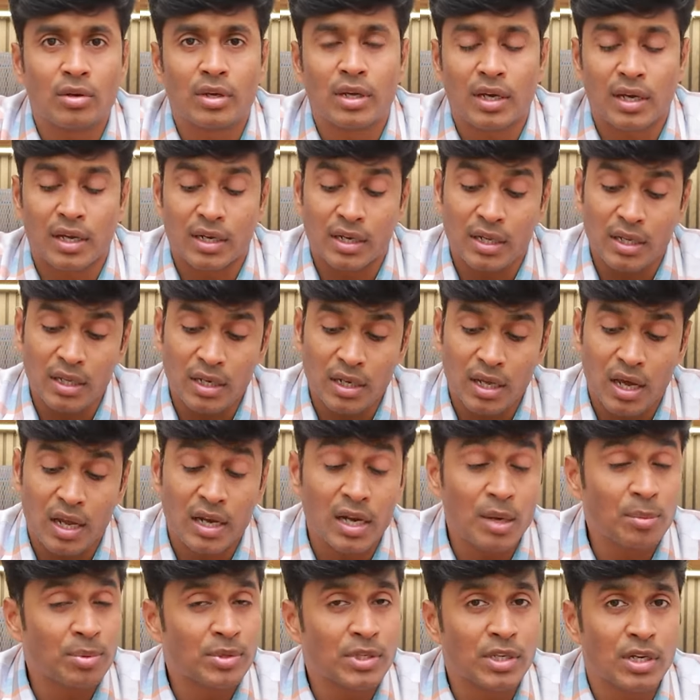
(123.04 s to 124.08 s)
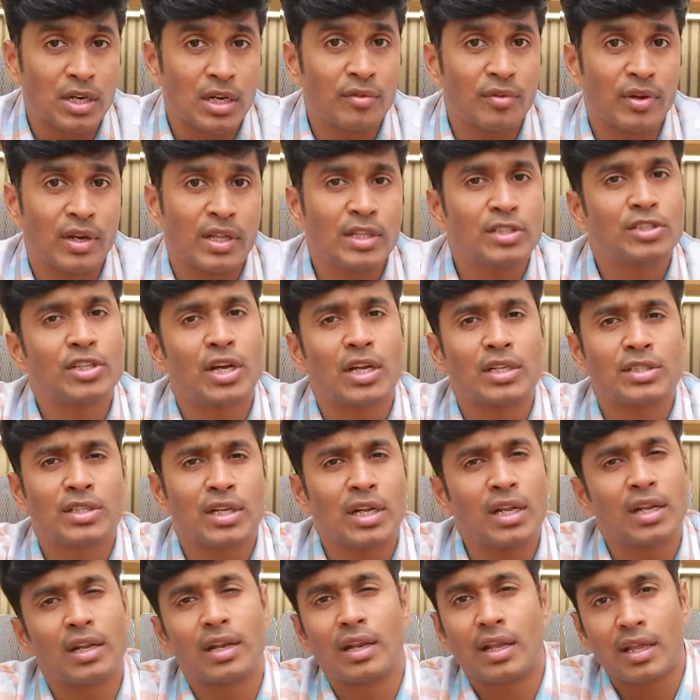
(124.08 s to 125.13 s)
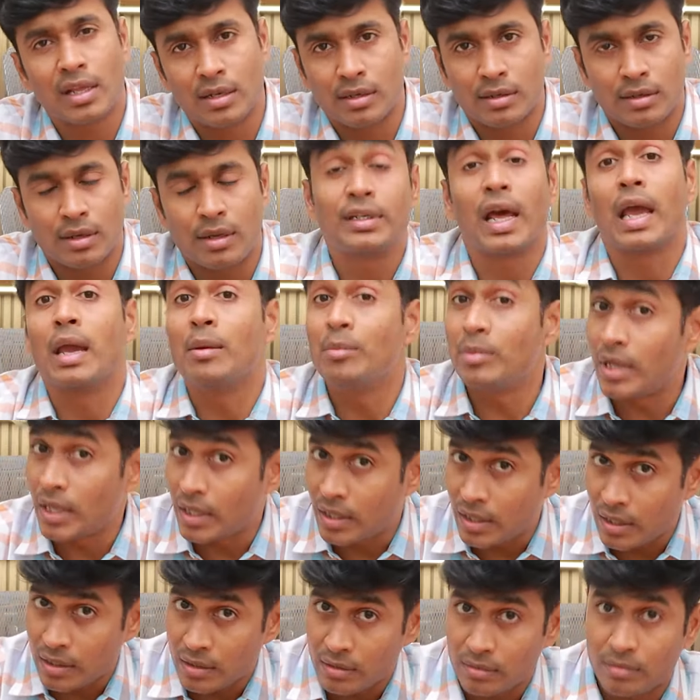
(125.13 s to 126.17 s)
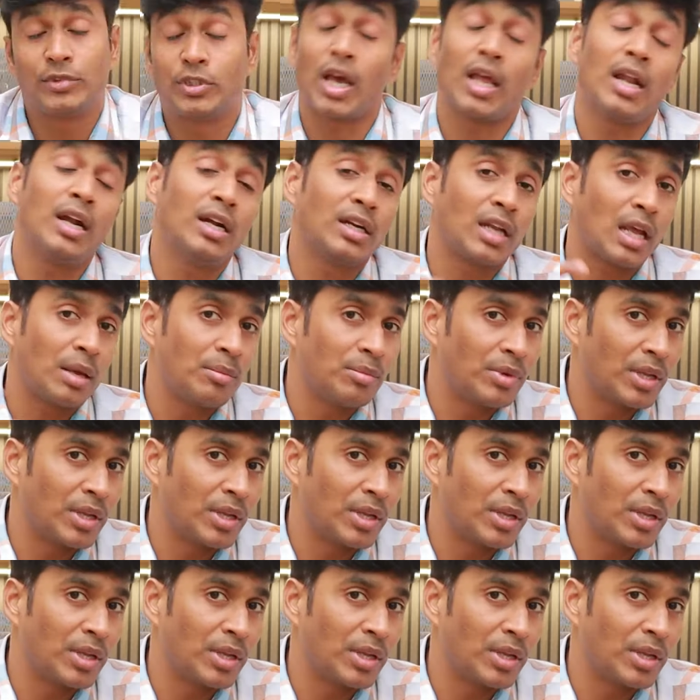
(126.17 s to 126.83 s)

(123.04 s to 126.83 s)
ఓకే కానీ హండ్రెడ్ పర్సెంట్ రిలీఫ్ అనేది చాలా చాలా రేర్ టైం టేకింగ్ చాలా టైం